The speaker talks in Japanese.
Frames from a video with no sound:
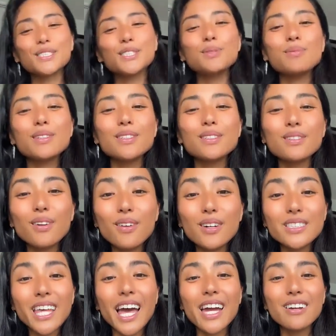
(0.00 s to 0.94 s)
自分
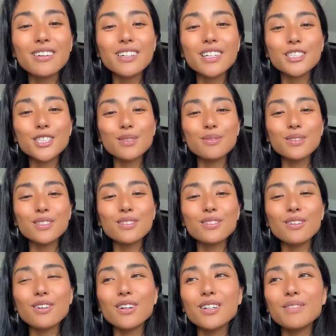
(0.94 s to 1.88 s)
の、最高の自
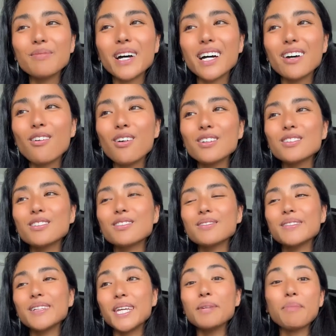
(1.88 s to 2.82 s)
分の、まあ、ほん、
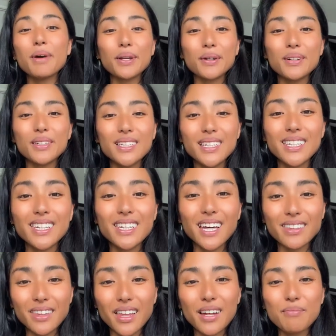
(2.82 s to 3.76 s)
今の生
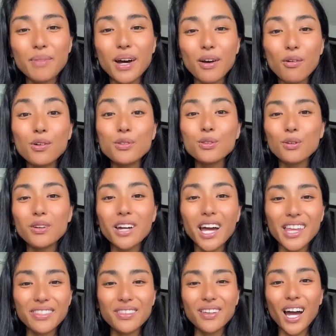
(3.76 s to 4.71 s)
き方、まあ、本当
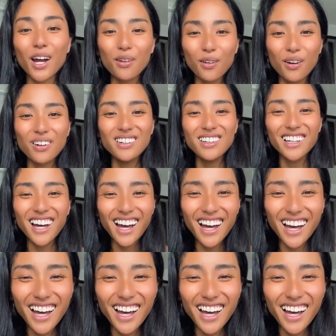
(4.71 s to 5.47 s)
のか過去、